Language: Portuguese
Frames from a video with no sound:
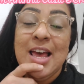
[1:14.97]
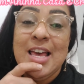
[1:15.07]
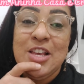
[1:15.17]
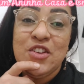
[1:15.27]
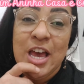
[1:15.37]

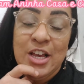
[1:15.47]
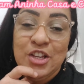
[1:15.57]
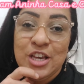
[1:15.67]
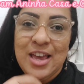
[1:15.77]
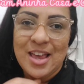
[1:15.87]
E,
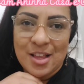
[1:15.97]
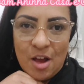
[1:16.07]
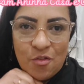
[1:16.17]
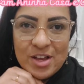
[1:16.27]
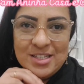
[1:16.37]
gente,
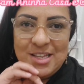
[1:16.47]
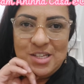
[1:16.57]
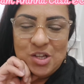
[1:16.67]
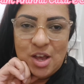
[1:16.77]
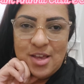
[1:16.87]
não vai ser
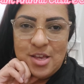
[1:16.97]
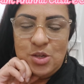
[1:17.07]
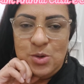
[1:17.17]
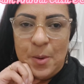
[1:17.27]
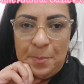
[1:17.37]
só
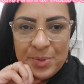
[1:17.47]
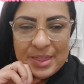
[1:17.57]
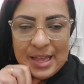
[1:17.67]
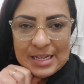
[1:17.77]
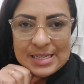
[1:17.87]
isso.
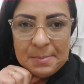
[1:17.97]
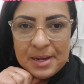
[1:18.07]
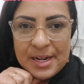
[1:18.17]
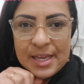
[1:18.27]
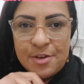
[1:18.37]
Na
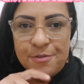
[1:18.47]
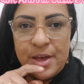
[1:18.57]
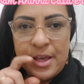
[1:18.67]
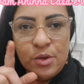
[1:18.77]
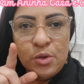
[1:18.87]
semana que
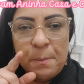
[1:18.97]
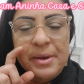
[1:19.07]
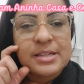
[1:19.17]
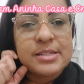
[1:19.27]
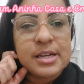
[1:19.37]
vem, eu tô
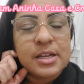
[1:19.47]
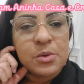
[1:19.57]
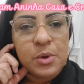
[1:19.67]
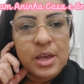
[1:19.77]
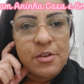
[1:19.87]

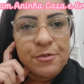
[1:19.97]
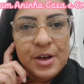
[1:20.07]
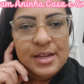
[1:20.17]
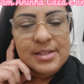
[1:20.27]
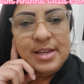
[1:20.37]
pensando em
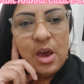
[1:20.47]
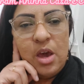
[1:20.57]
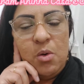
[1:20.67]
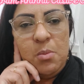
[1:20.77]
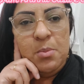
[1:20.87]

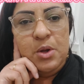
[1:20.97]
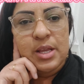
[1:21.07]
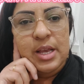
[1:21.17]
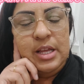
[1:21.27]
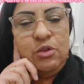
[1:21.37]
fazer um
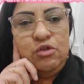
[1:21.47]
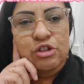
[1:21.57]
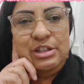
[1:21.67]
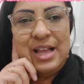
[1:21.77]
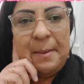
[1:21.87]
modelinho
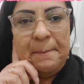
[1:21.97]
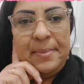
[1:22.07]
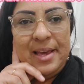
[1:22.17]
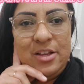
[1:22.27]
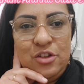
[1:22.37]
de
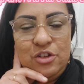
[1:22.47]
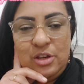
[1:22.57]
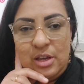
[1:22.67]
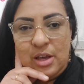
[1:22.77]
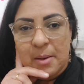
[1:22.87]

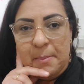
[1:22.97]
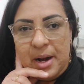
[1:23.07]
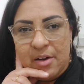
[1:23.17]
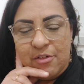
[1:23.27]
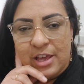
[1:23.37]
tapete
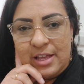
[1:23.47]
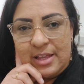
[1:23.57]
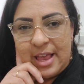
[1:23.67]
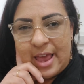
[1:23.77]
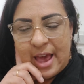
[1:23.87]
para
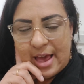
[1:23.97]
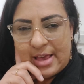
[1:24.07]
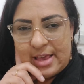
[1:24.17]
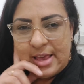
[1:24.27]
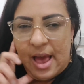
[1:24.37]
vender
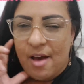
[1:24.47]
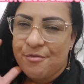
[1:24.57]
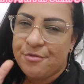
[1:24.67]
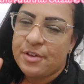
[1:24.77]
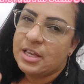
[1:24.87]
aí a
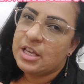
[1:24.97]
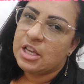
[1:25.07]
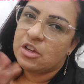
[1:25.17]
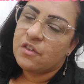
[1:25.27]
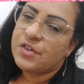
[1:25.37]

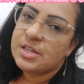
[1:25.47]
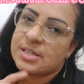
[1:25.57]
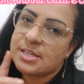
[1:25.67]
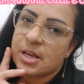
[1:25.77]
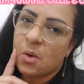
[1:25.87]
20,
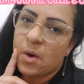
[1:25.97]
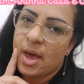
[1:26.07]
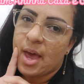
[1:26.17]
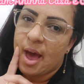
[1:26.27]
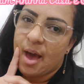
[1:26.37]
25
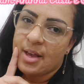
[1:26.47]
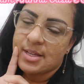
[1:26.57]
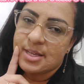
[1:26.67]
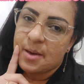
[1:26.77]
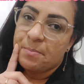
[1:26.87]
reais.